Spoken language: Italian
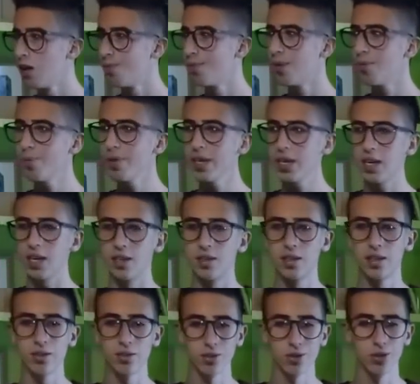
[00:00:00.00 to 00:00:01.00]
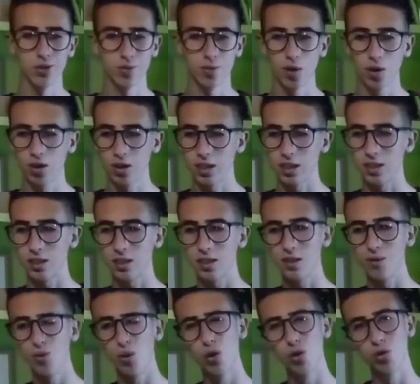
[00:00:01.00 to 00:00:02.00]
ma perché secondo voi
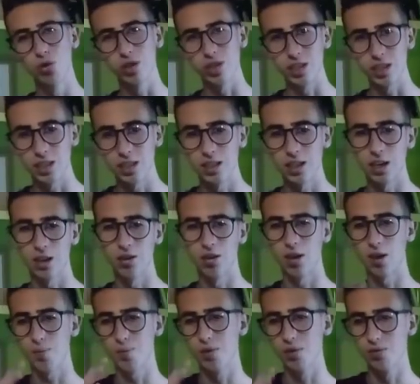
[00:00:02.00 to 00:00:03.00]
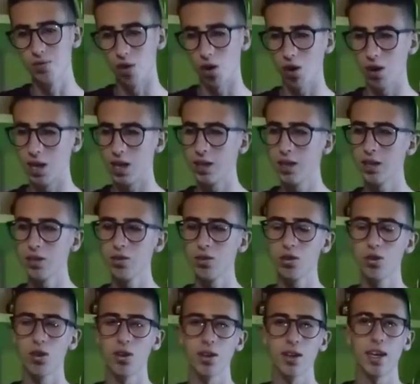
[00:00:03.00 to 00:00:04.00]
si vuole uccidere, non ha più voglia?
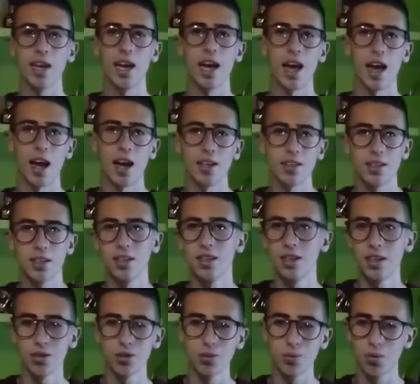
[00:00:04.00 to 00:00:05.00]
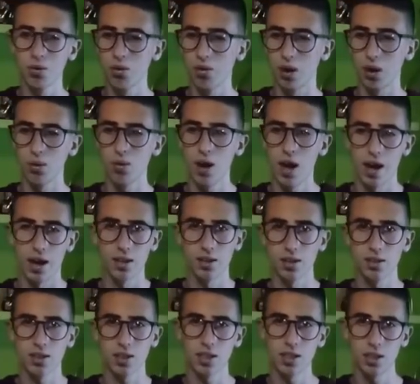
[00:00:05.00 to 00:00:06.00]
Tanto che ha scatenato pure una guerra,
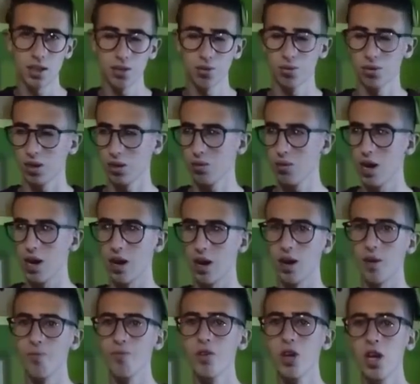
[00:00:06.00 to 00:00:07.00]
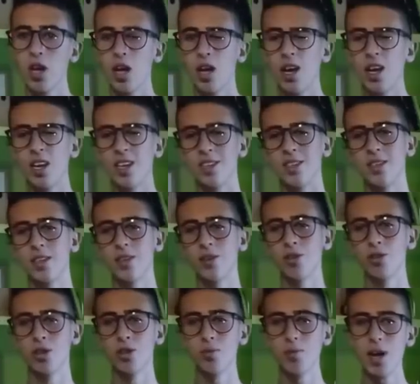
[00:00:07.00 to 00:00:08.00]
sta scatenando una guerra.
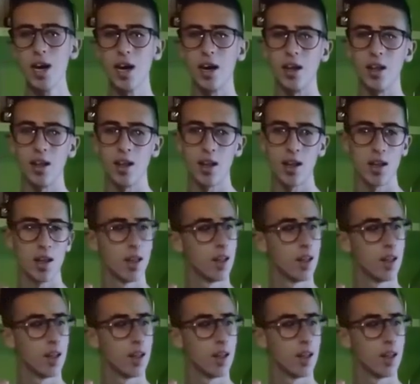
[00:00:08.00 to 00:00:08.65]
Secondo me,